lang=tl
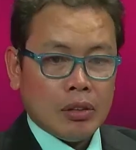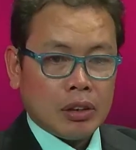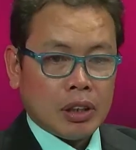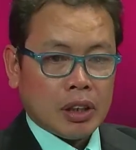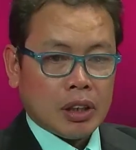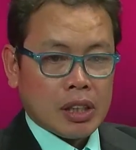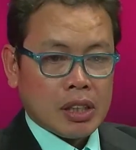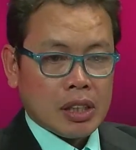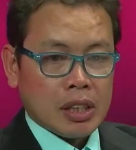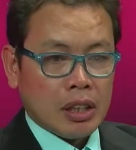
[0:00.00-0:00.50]

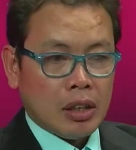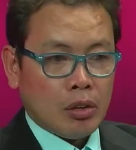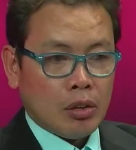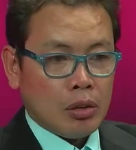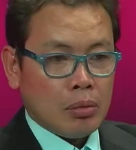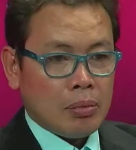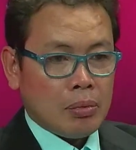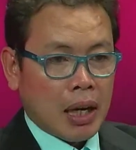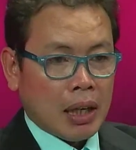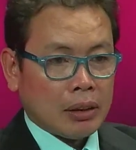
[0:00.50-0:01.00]
kita sang
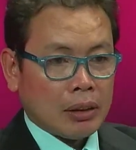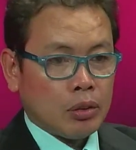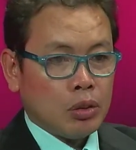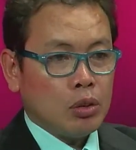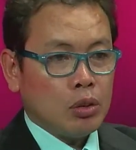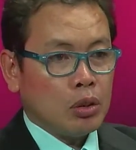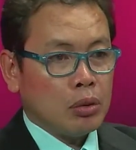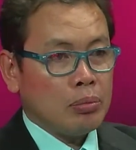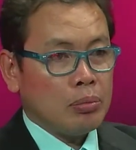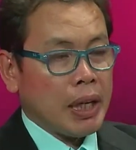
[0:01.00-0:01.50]
kakulba
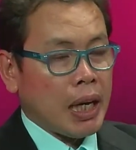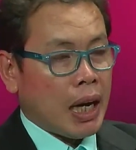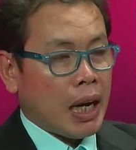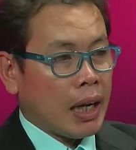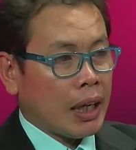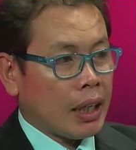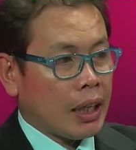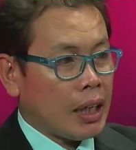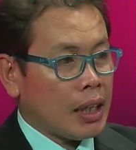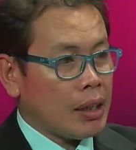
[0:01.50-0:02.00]
tungod may
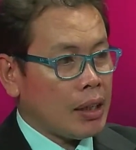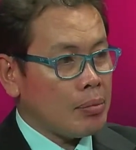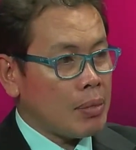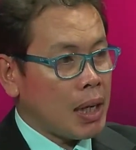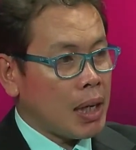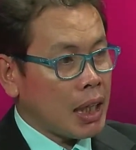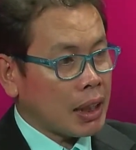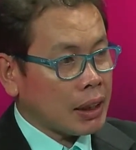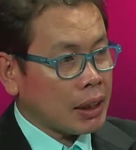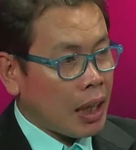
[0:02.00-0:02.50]
ara
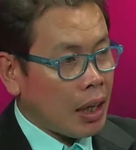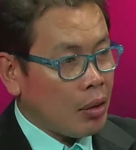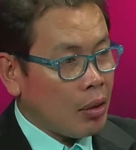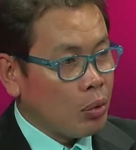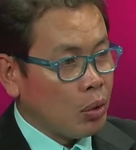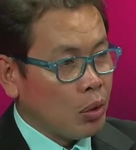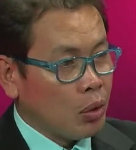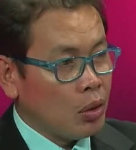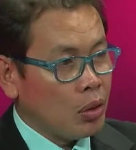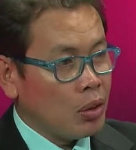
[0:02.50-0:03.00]
mga
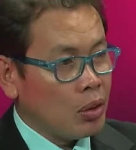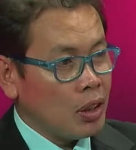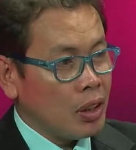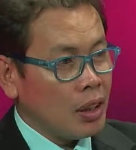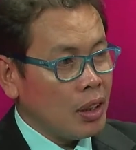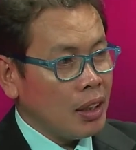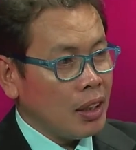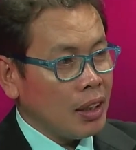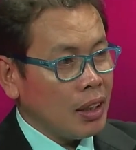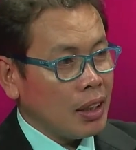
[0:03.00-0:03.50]
tawo
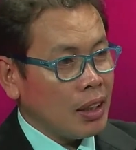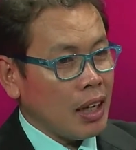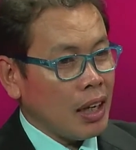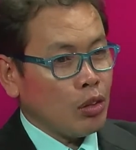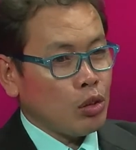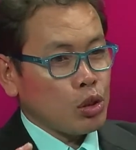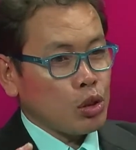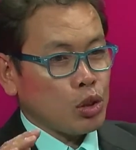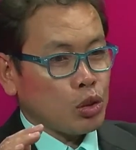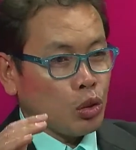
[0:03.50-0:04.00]
nga
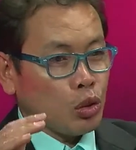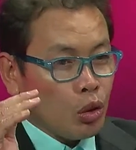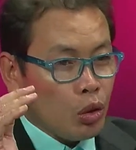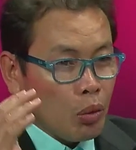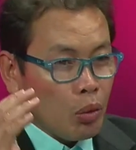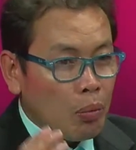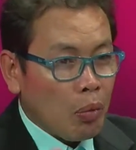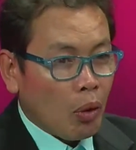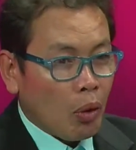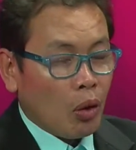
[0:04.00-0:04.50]
gusto
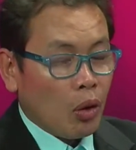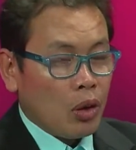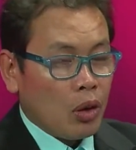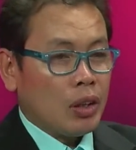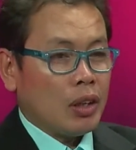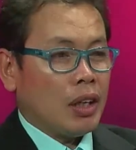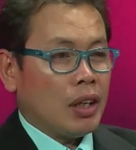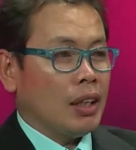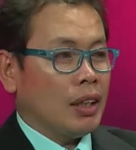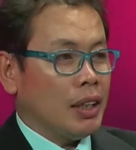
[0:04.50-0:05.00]

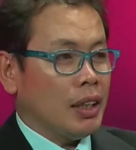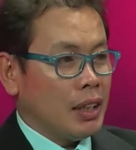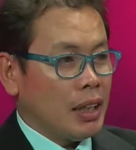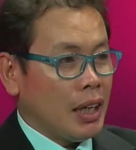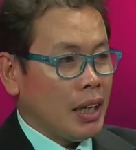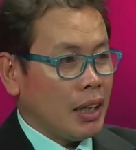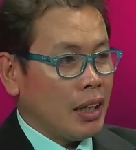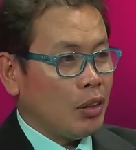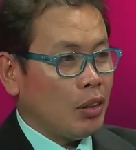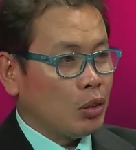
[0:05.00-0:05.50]
gubon ang
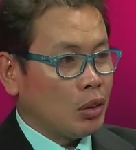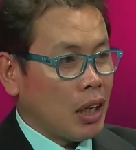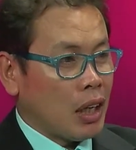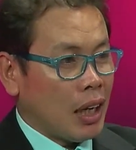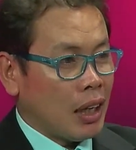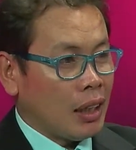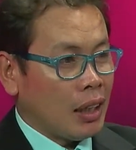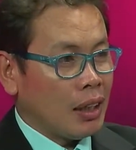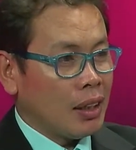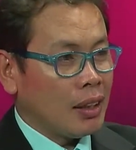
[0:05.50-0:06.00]
ina nga
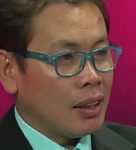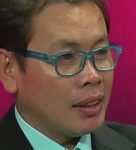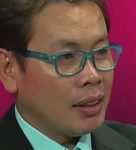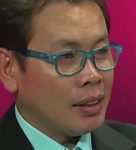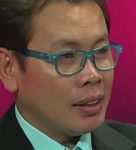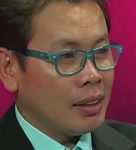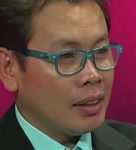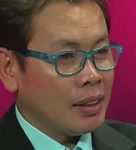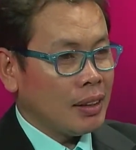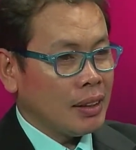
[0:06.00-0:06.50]
kudal.
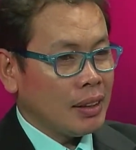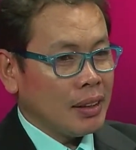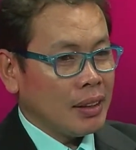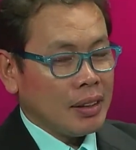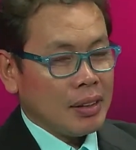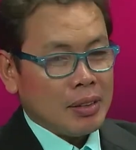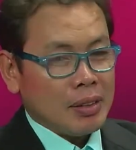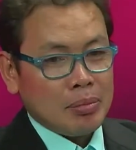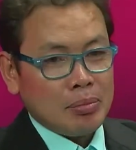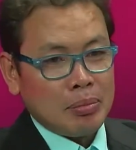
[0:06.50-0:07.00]
Yeah.
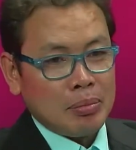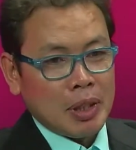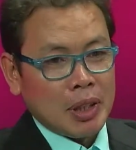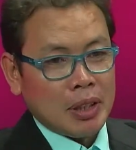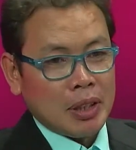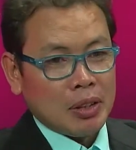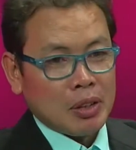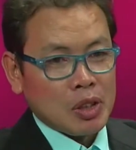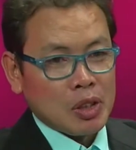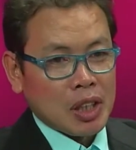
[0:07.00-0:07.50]

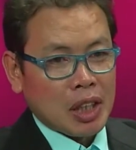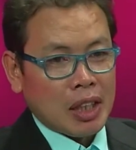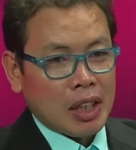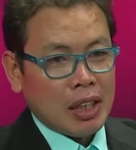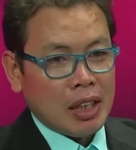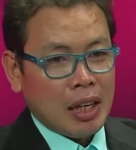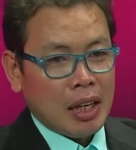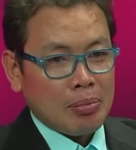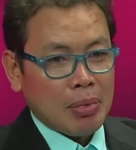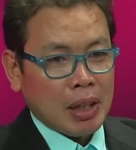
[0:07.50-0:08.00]
Pero sa
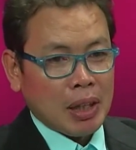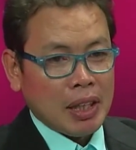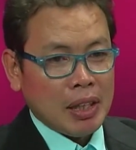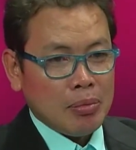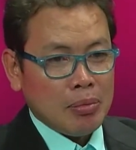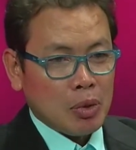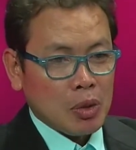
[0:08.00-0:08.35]
ila paghimo